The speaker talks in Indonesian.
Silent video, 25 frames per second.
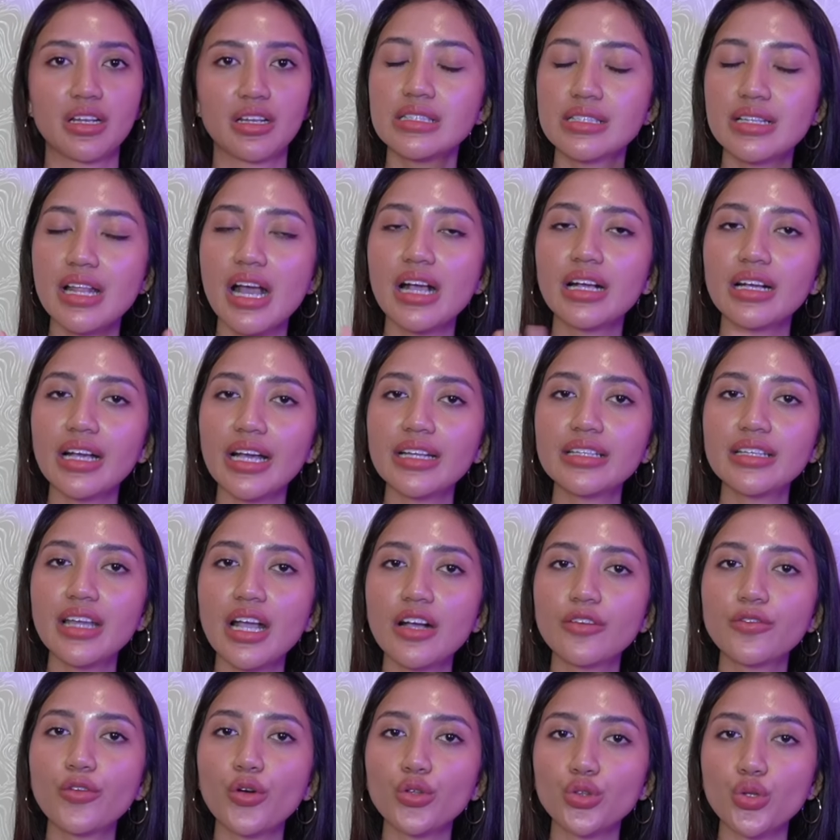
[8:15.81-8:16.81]
Sedangkan
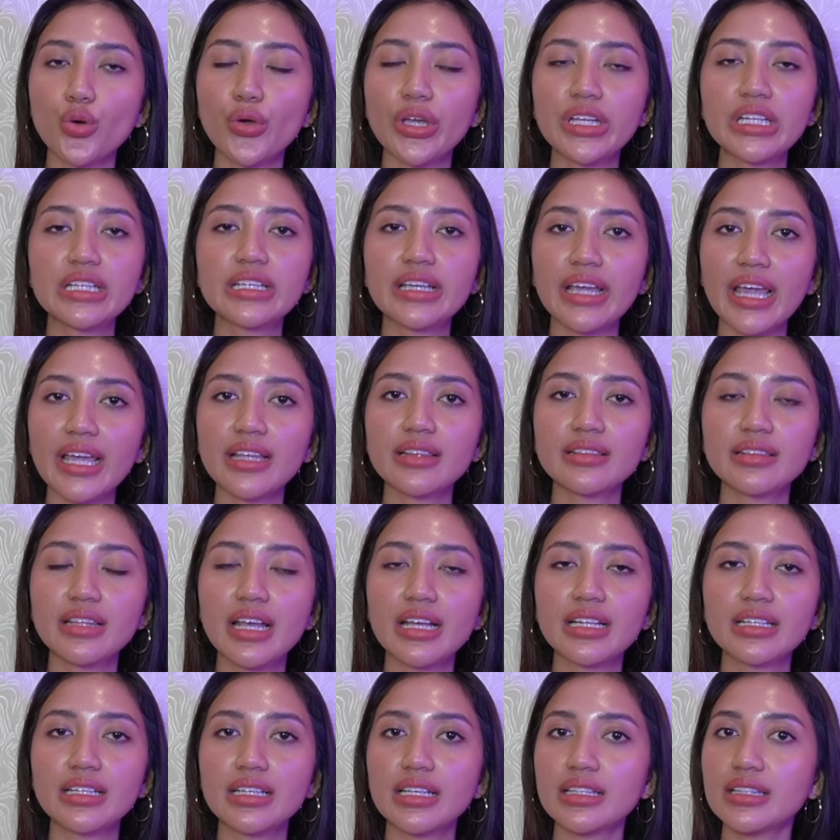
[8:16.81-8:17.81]
yang fotoin Kate
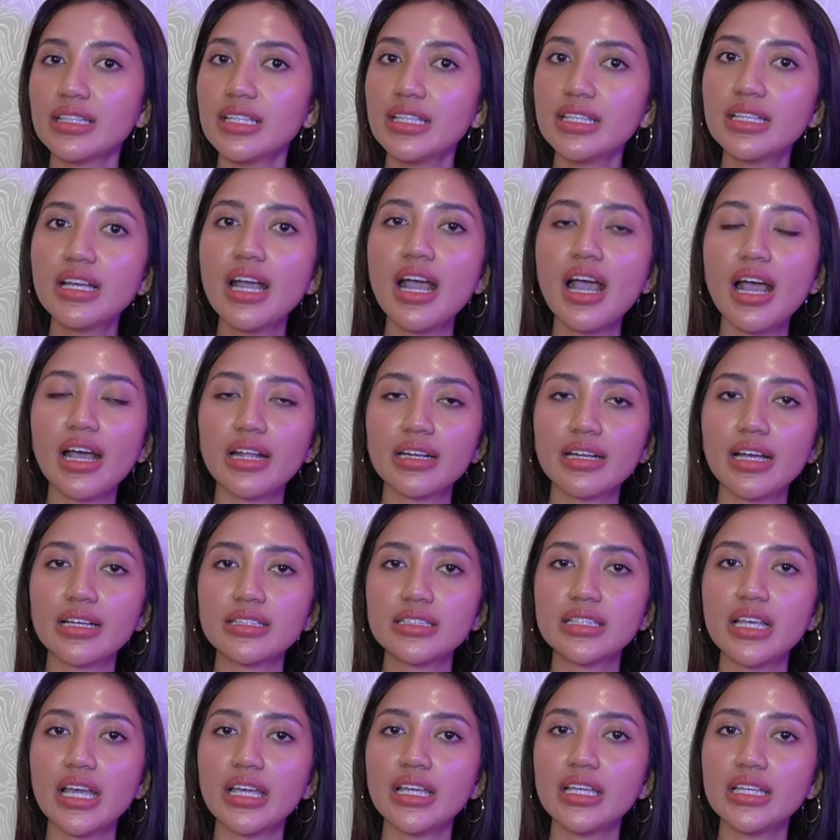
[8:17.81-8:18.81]
dan ketiga
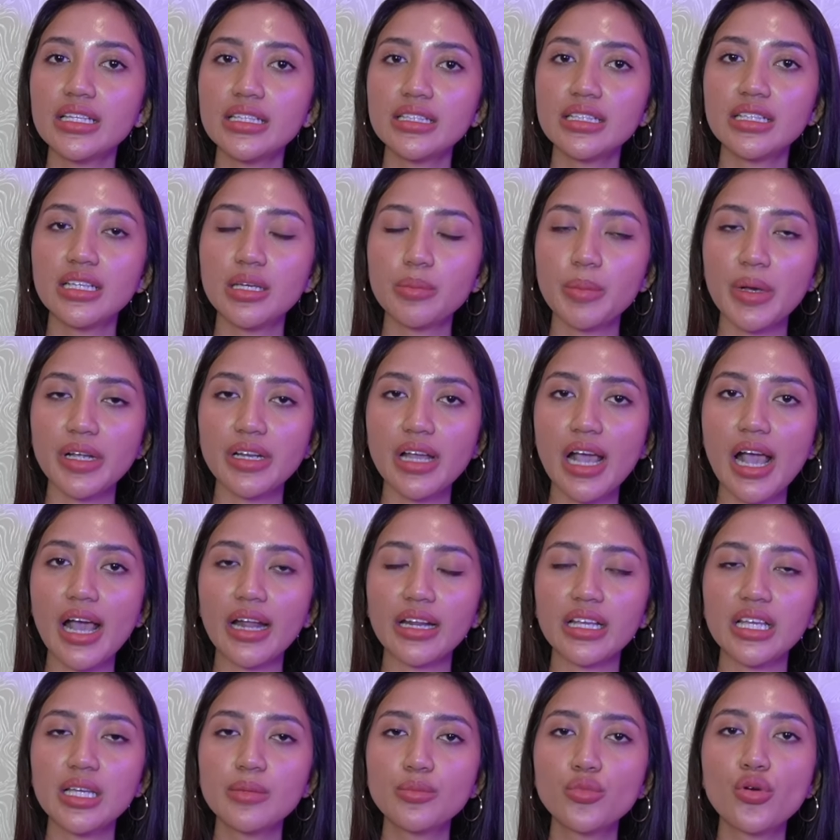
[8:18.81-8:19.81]
anaknya ini pada
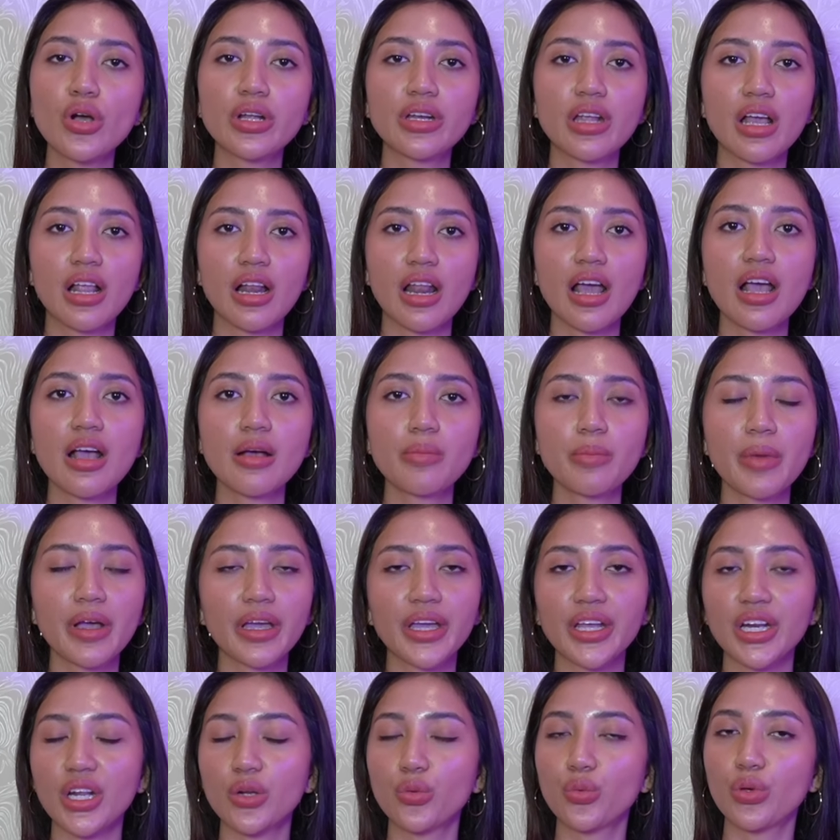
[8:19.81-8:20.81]
hari ibu adalah
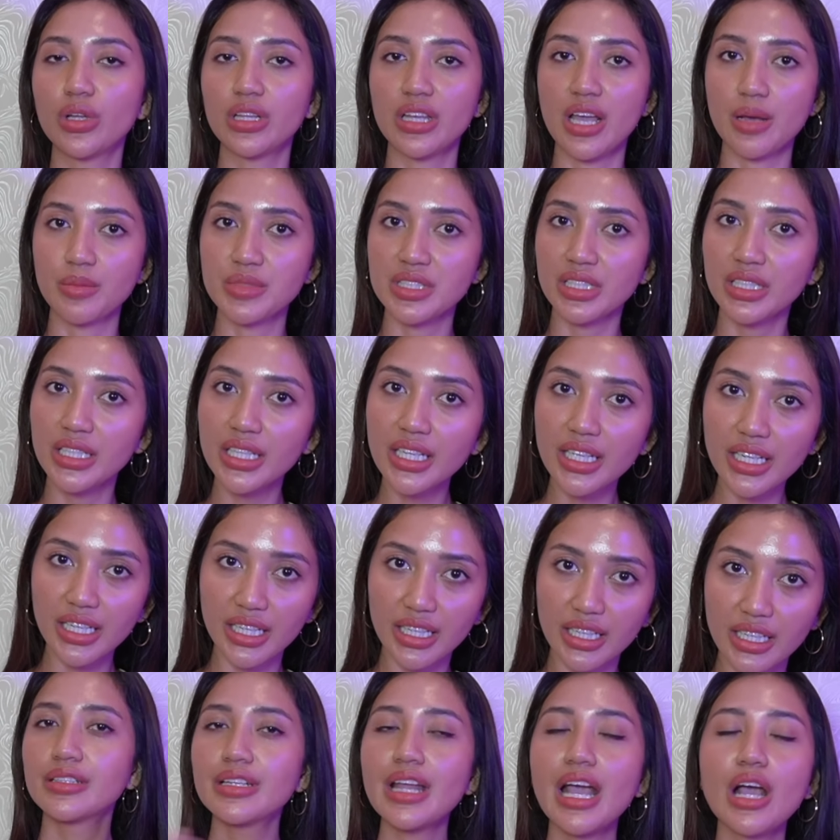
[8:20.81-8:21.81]
Pangeran William
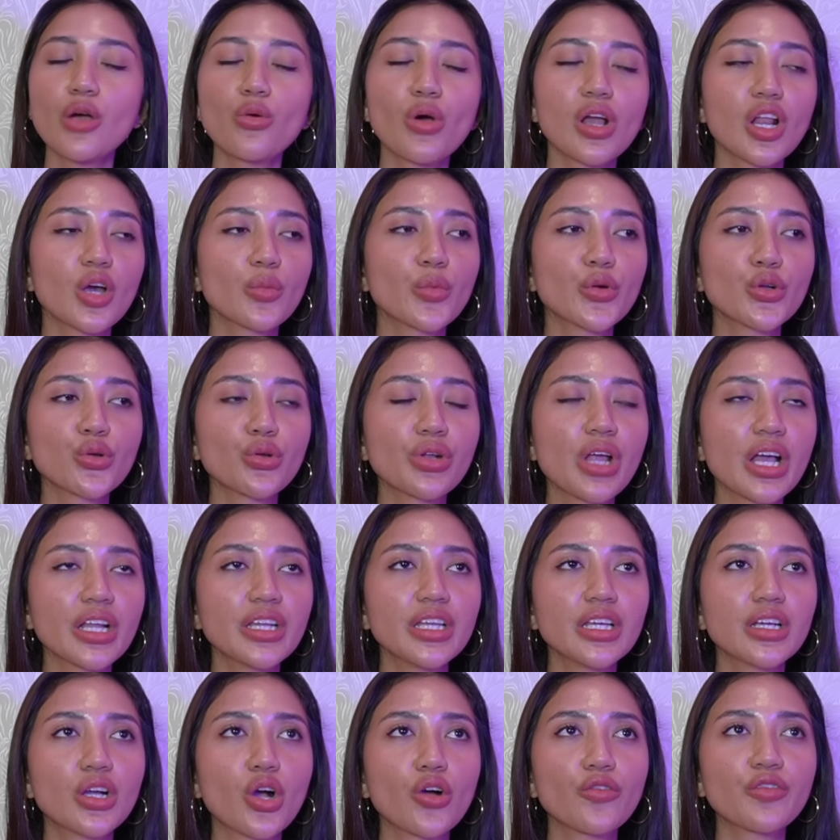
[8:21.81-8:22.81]
sendiri. Nah, walaupun udah
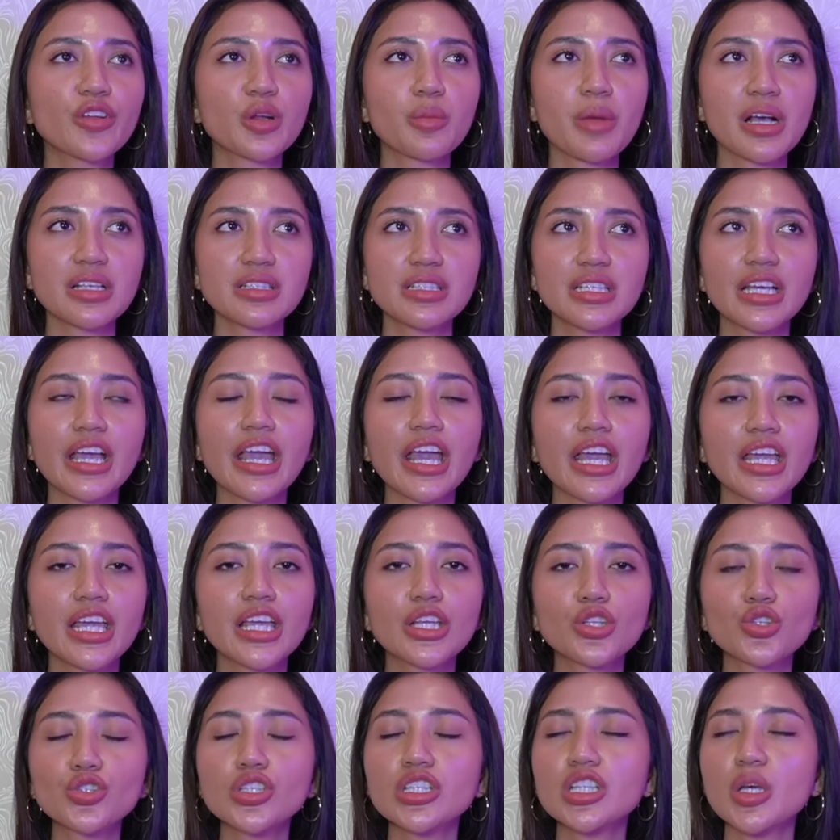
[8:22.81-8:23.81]
dikonfirmasi kayak
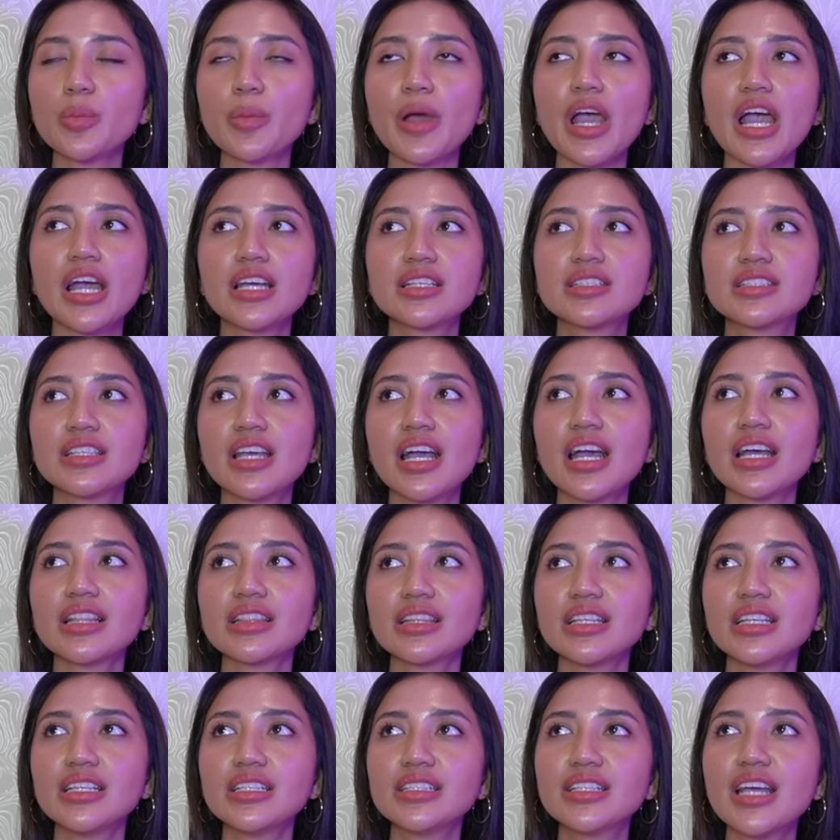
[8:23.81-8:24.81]
gitu, tetap
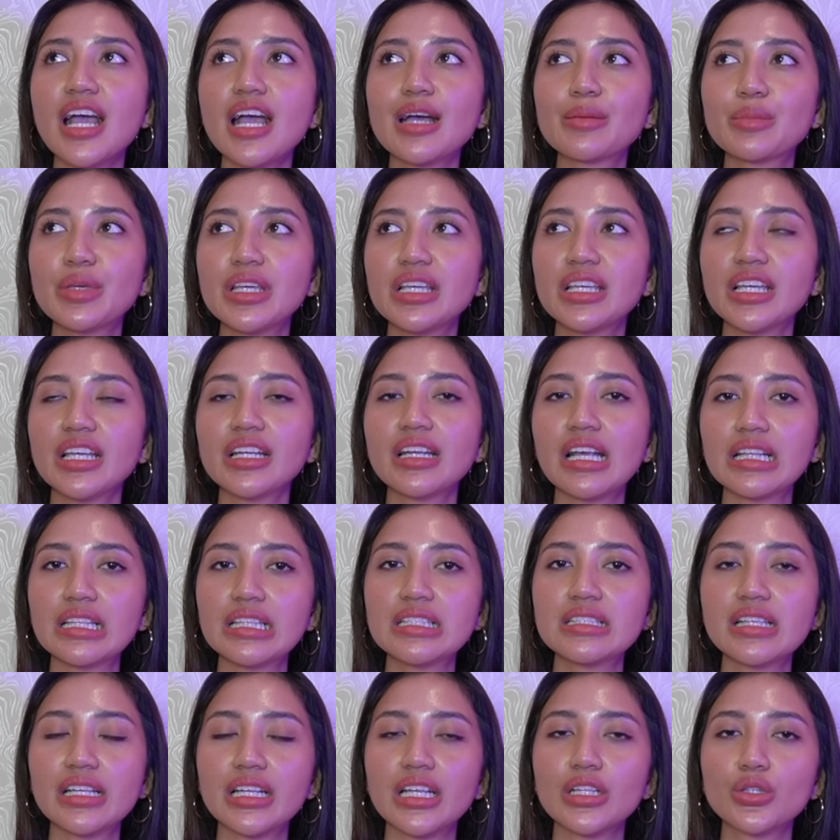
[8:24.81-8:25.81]
aja tidak bikin
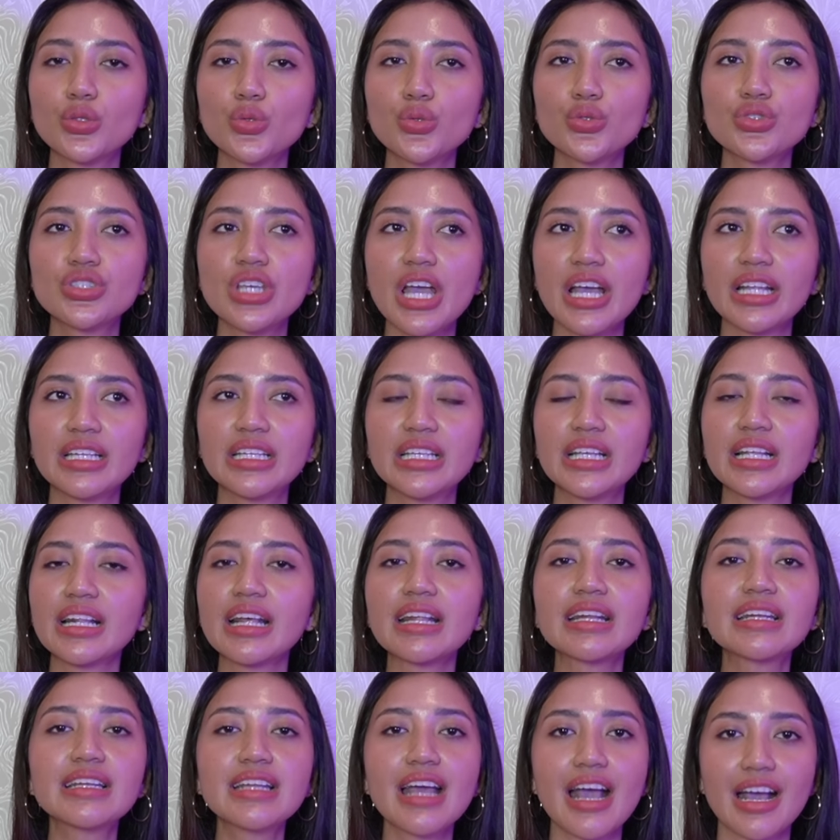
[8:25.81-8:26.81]
netizen itu jadi
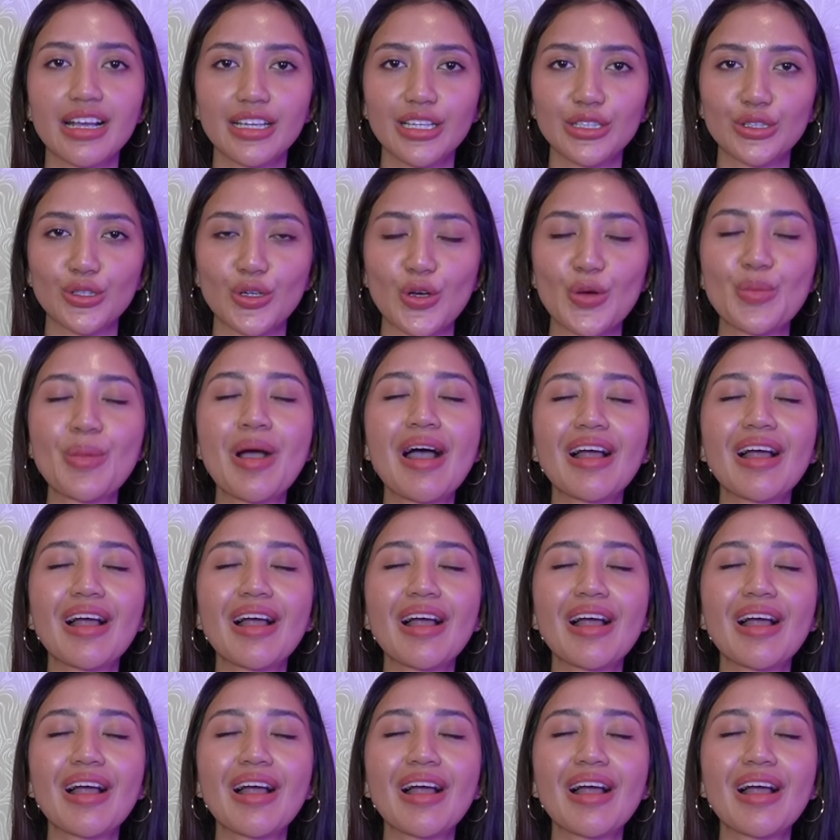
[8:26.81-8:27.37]
reda gitu loh.